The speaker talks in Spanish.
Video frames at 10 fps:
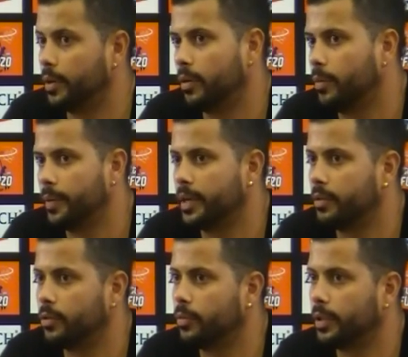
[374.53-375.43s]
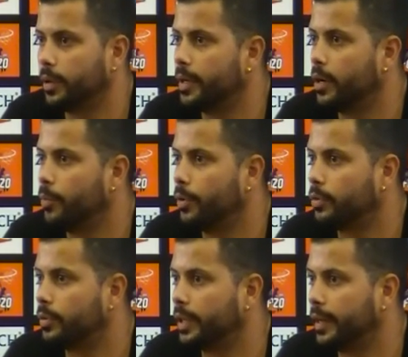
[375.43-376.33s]
Pero los compañeros no tuve todavía la
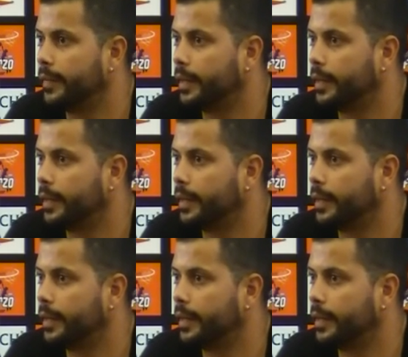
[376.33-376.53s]
oportunidad